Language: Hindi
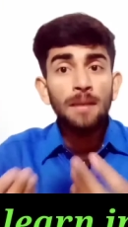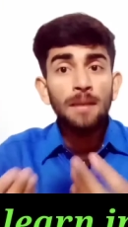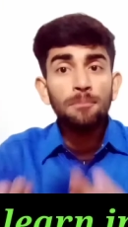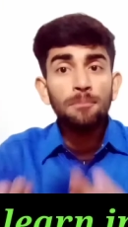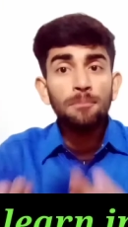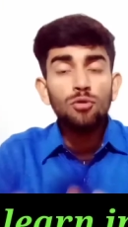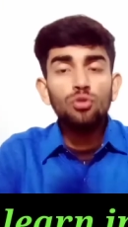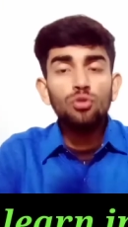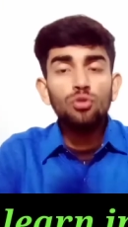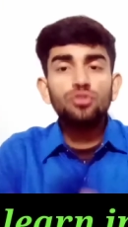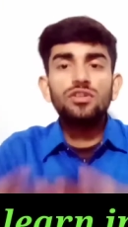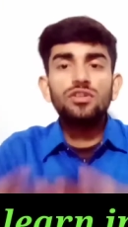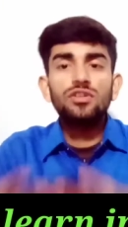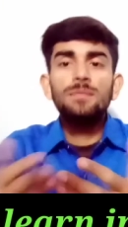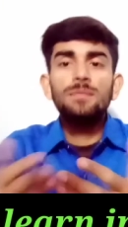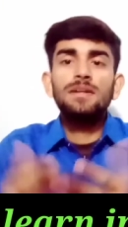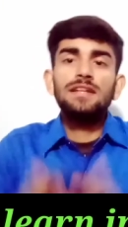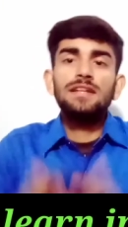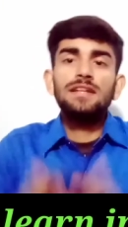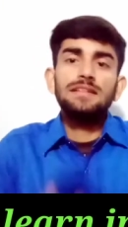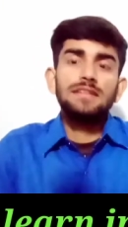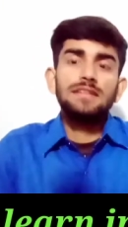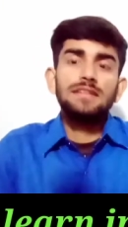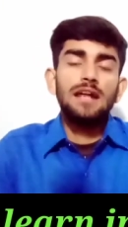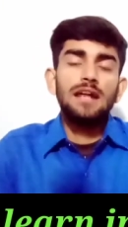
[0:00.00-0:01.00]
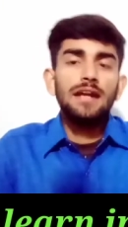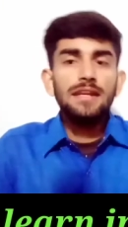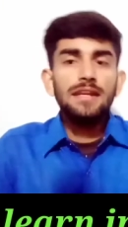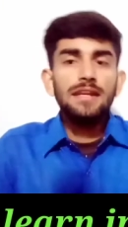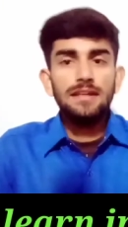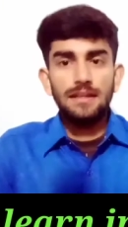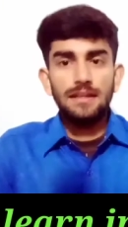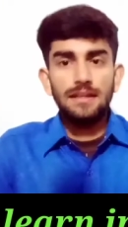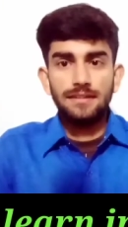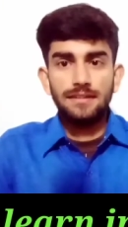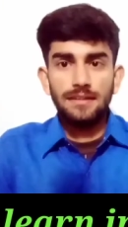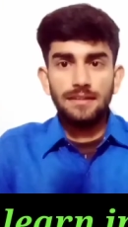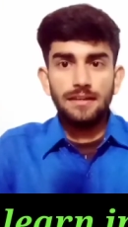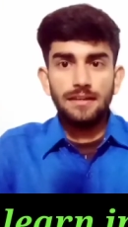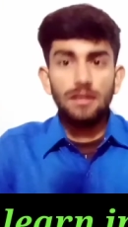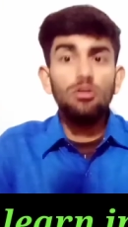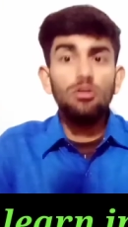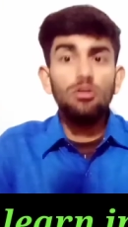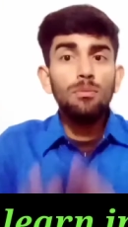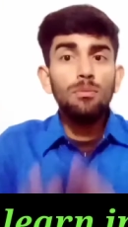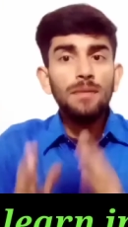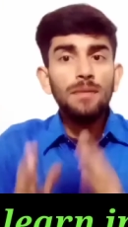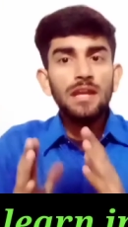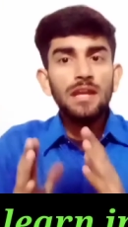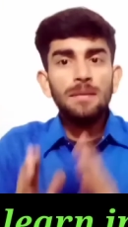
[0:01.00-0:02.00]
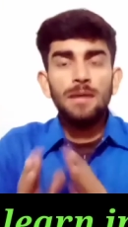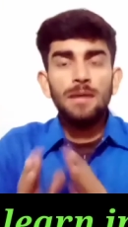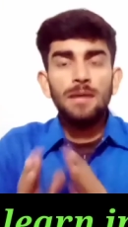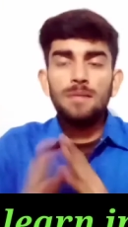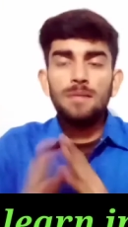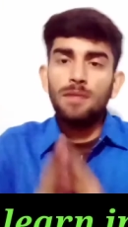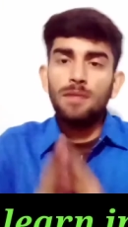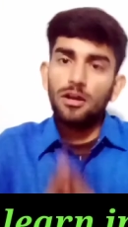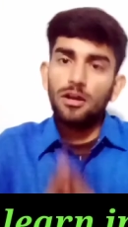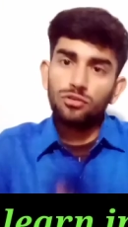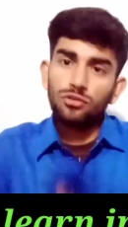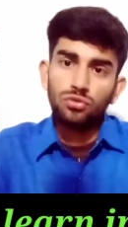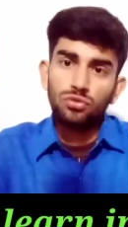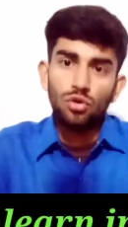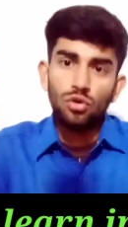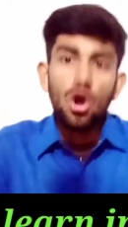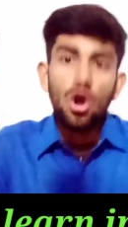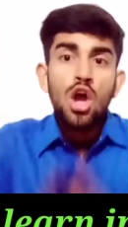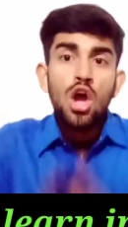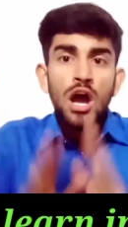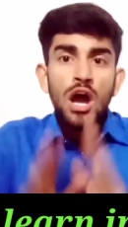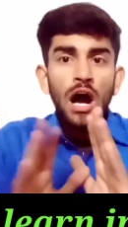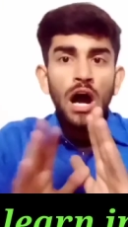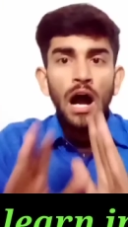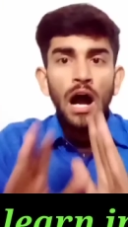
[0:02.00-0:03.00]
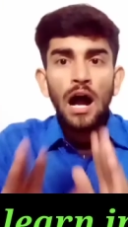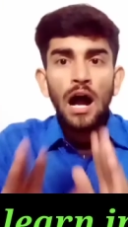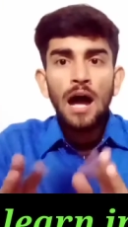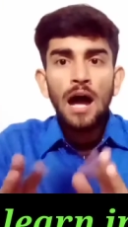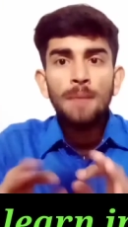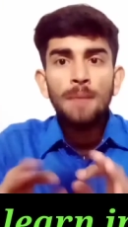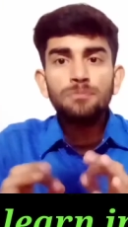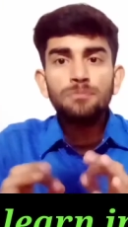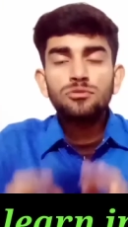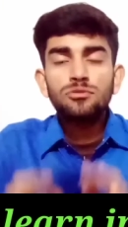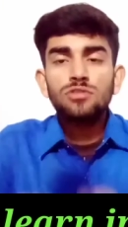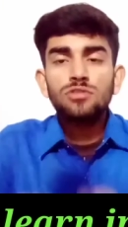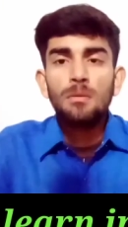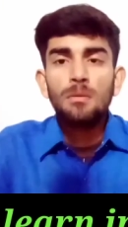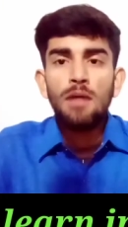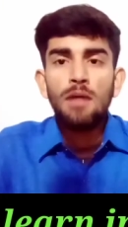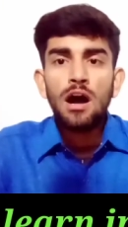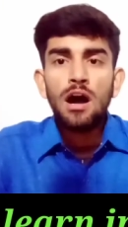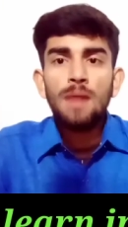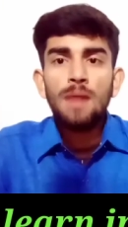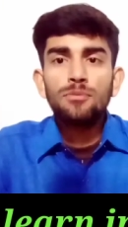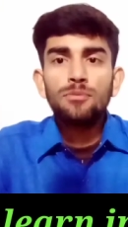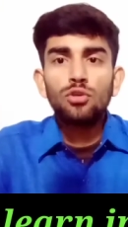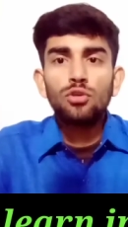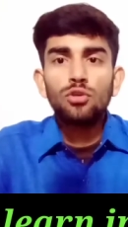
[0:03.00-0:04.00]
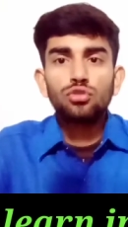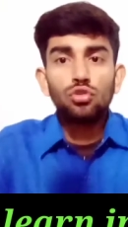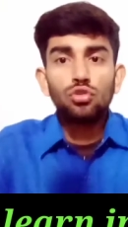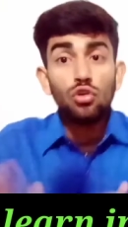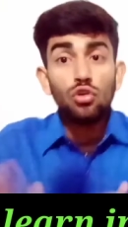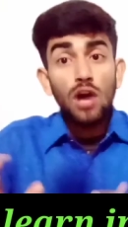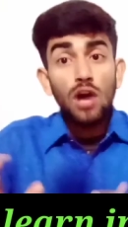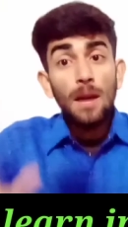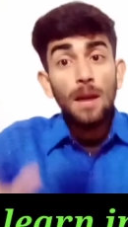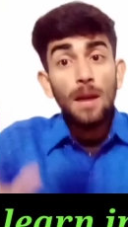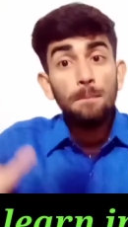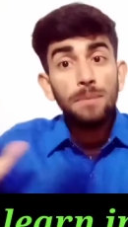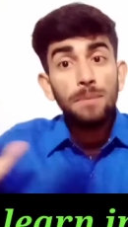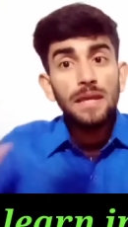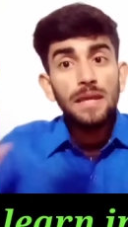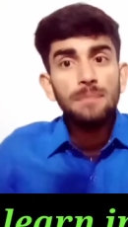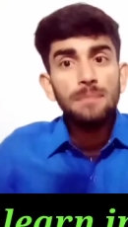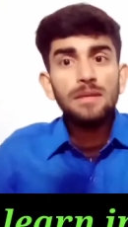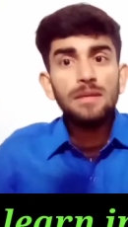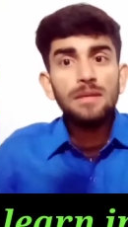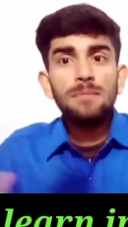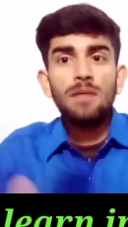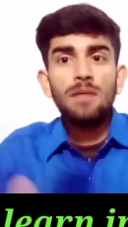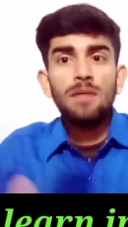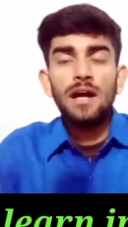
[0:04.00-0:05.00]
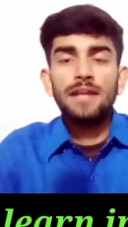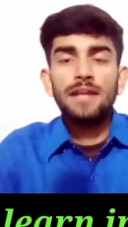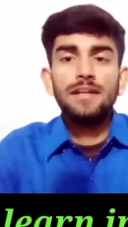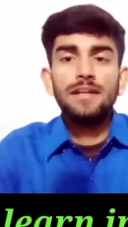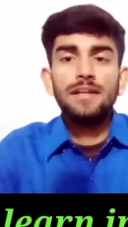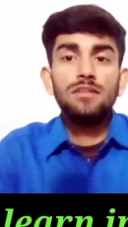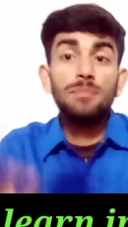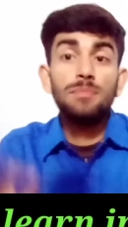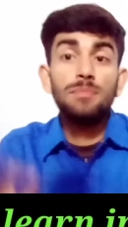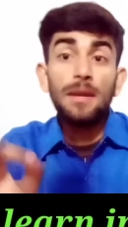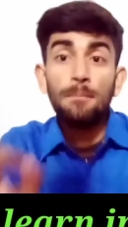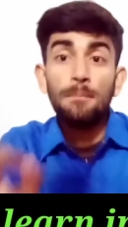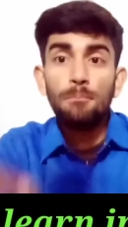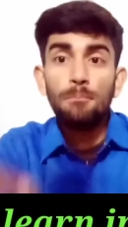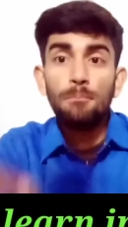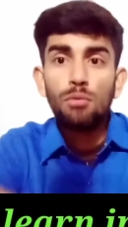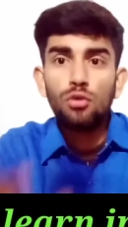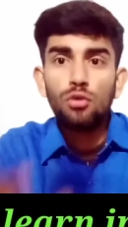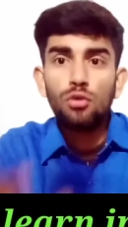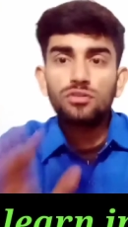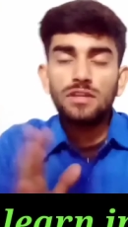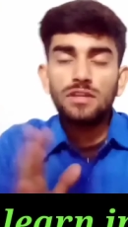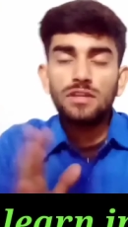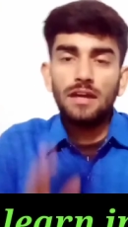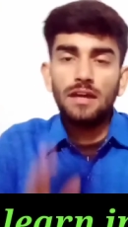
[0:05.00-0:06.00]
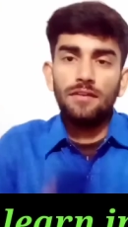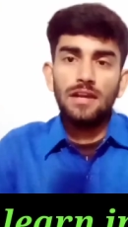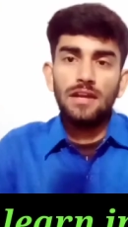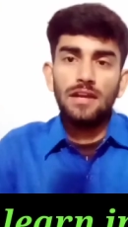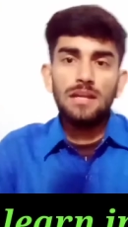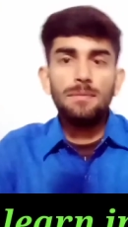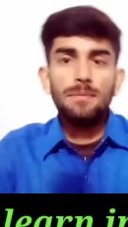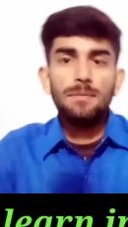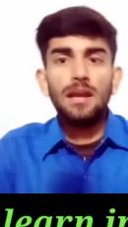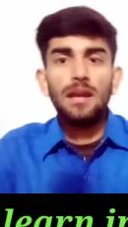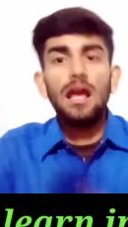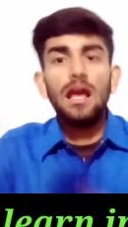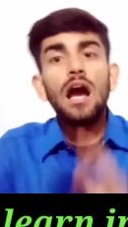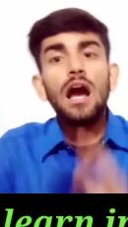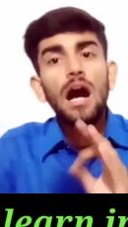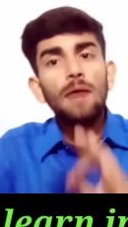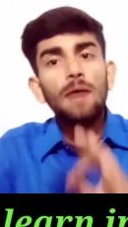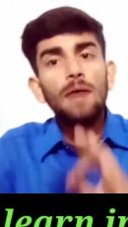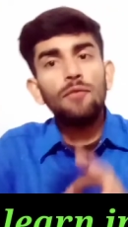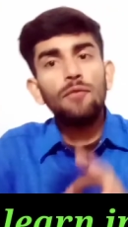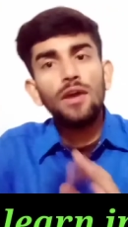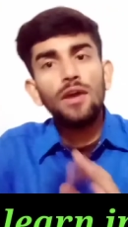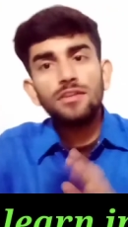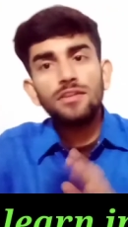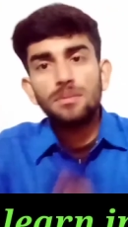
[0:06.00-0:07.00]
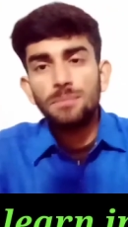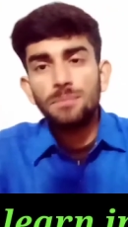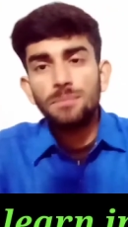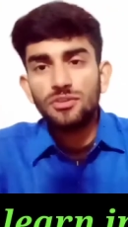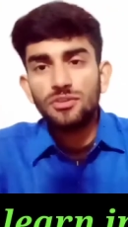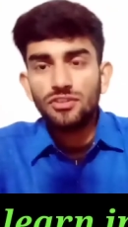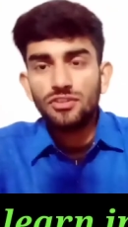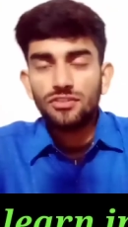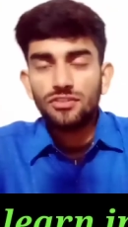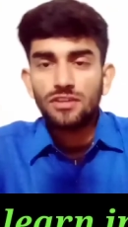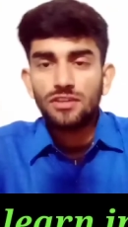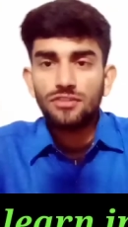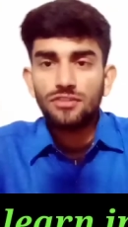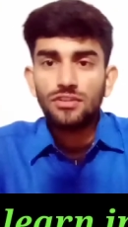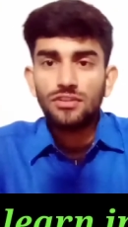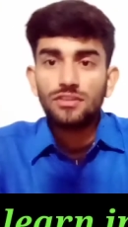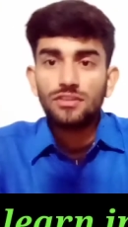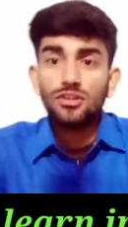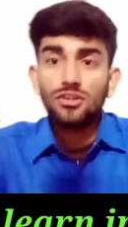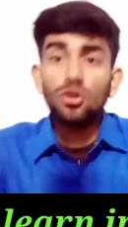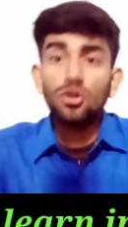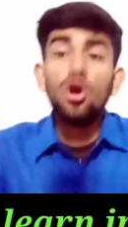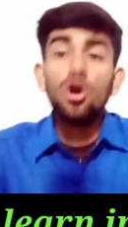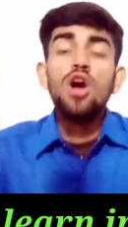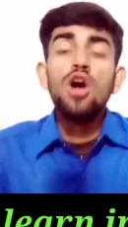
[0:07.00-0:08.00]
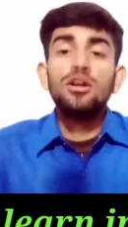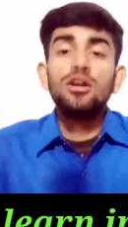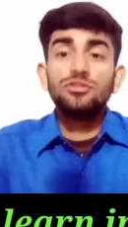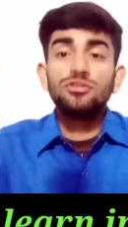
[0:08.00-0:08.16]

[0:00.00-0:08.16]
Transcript: हम कांस्टेबल की तैयारी कैसे करें ओ मेरे भाई बात सुनो आप तमाम दोस्तों को अभी भी मार्केट में बुक्स अवेलेबल हैं आप वहां से परचेज कर सकते हो